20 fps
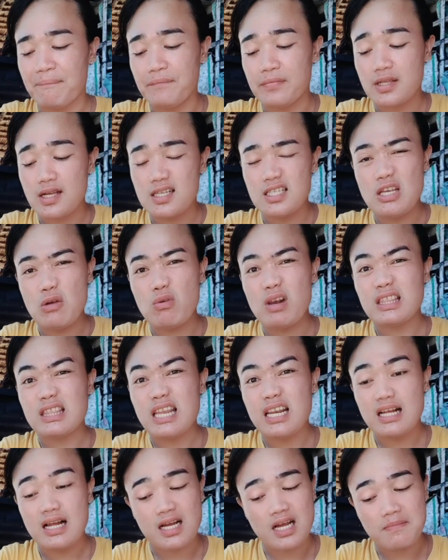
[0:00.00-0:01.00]
Kasi wala
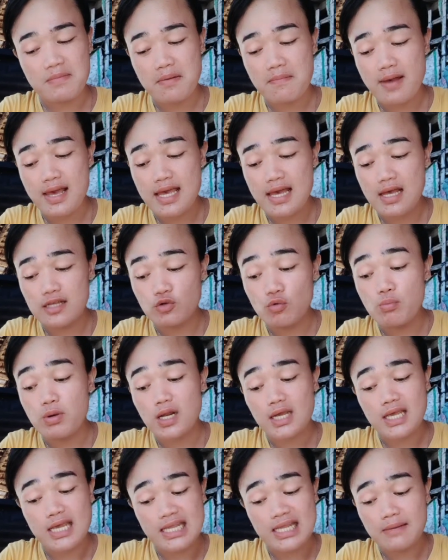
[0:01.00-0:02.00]
talaga kami, sobrang
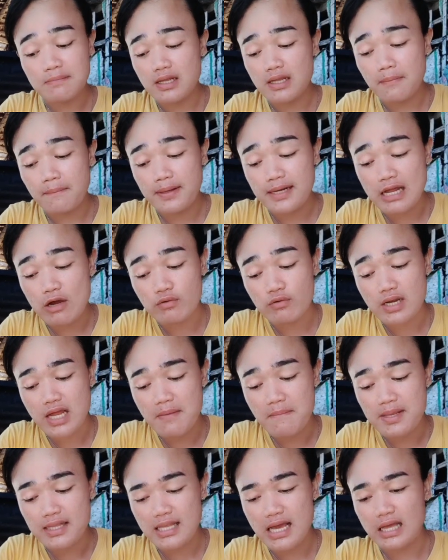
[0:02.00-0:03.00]
hirap ng panahon namin
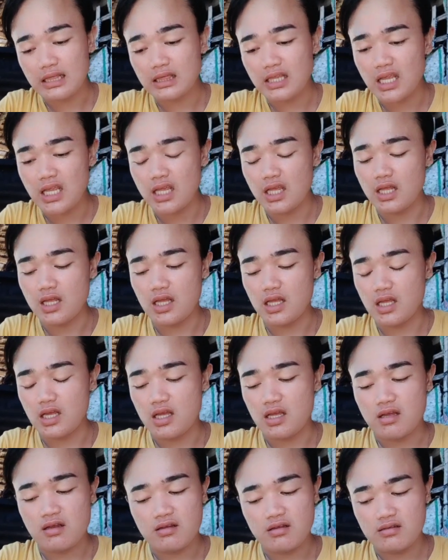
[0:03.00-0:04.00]
dati.
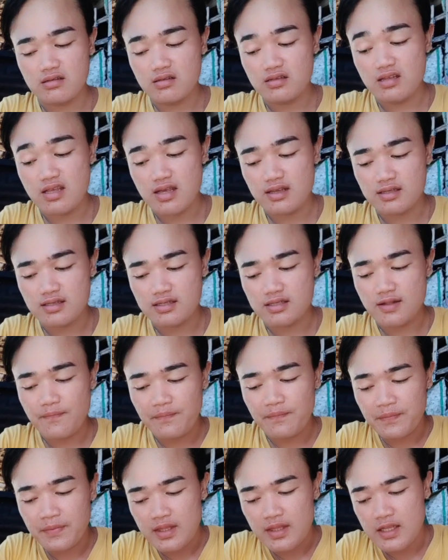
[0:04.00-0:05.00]
Yes.
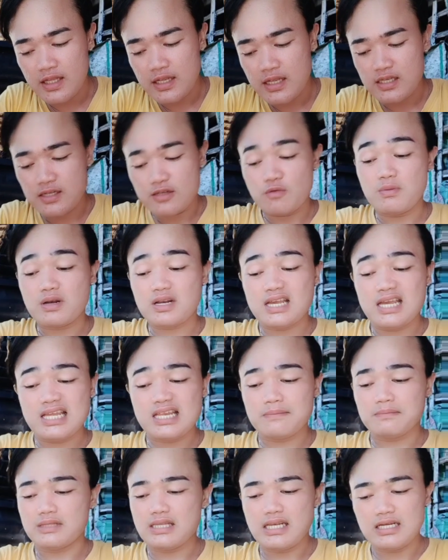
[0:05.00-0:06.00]
Sobrang hirap
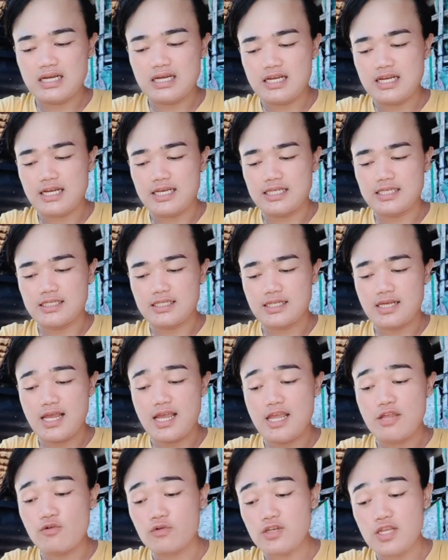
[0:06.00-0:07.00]
talaga guys. Kaya
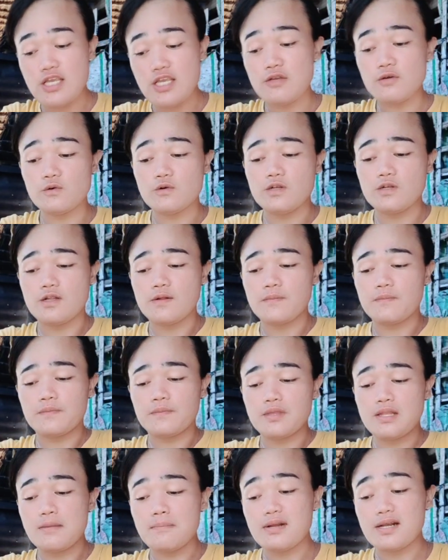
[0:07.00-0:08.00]
yung niyog,
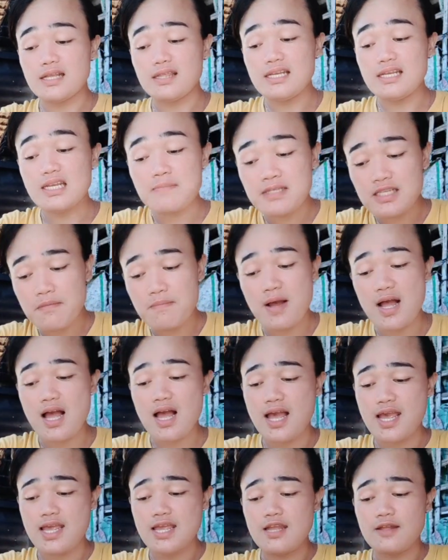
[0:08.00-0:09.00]
pagdating naman sa
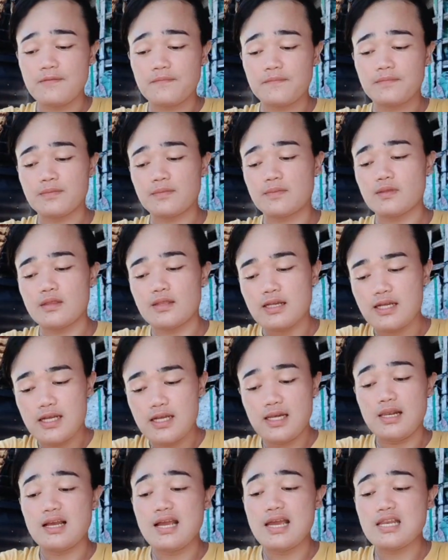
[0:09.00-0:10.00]
bahay,
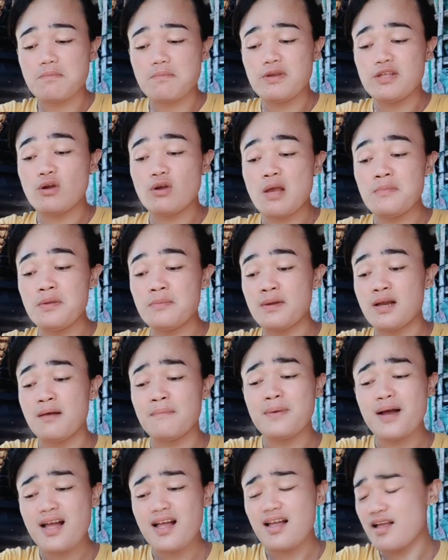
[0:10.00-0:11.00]
Lagay naman yung aming mga
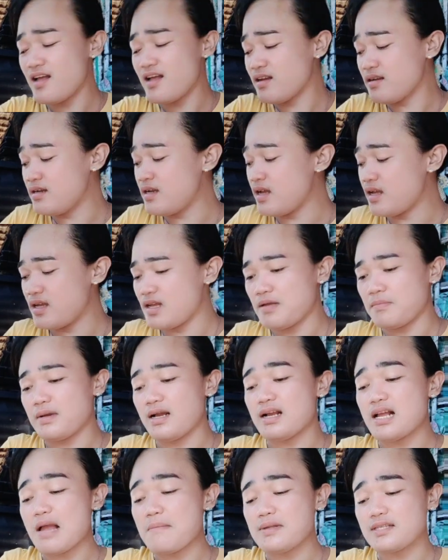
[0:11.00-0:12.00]
bag, mga
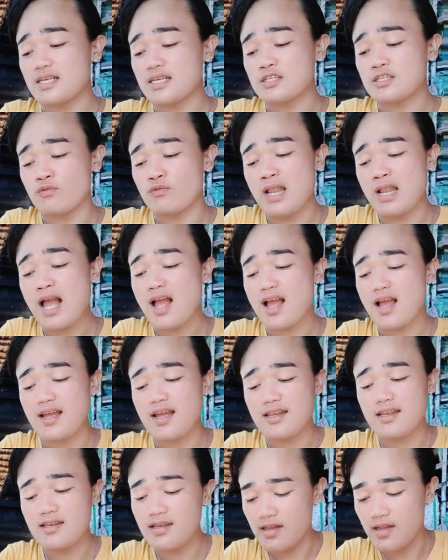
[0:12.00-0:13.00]
gamit sa eskwelahan.
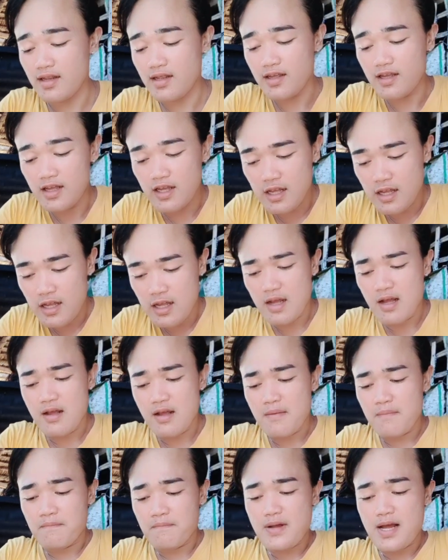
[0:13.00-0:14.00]

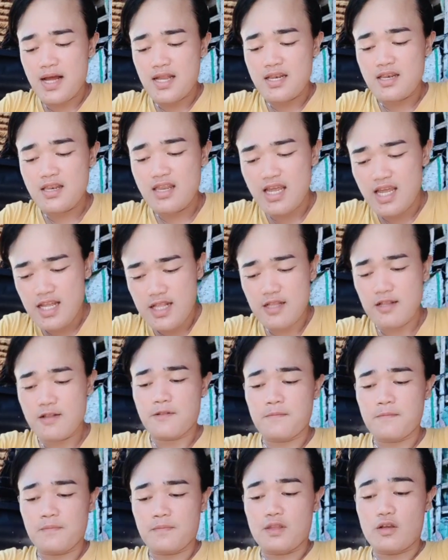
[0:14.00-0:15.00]
And then,
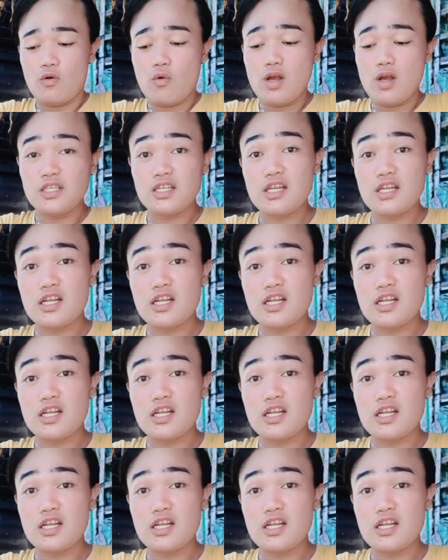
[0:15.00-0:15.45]
kuha siya ng